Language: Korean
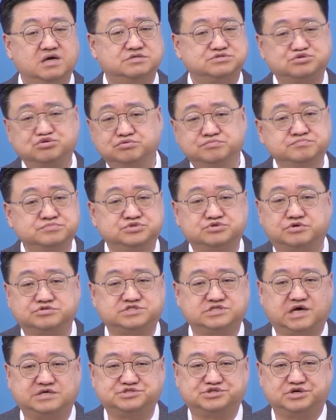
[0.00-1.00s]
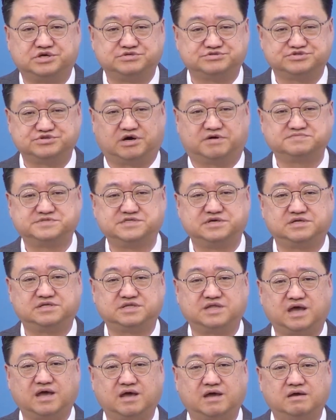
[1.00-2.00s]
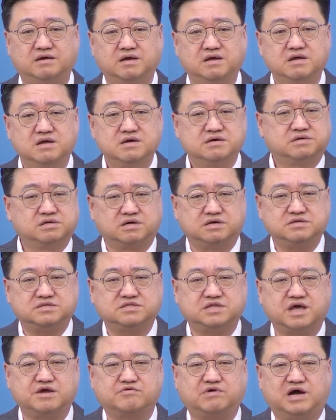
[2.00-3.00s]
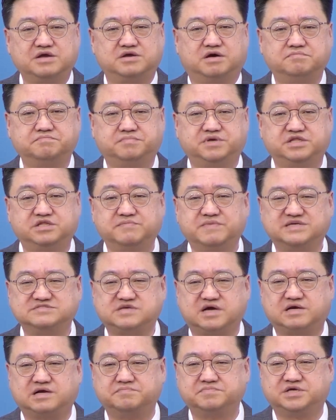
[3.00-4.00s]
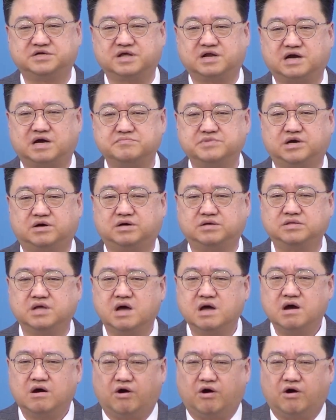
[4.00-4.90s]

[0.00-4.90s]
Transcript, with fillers: 숨조차 쉴 수 없을 때 그럴 때 과연 믿음의 사람들이라면